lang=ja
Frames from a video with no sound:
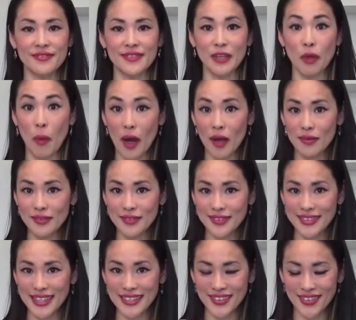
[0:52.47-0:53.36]
では、
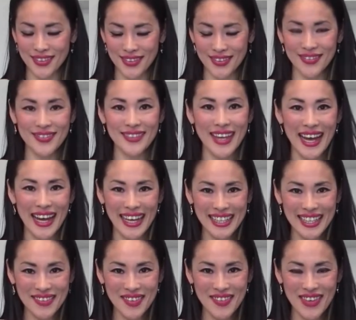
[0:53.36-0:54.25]
早速開
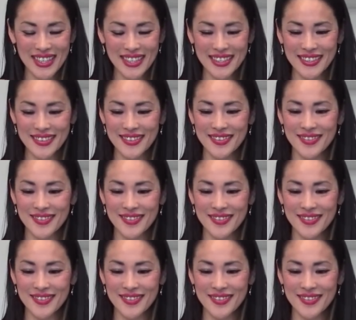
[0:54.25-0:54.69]
けてみます。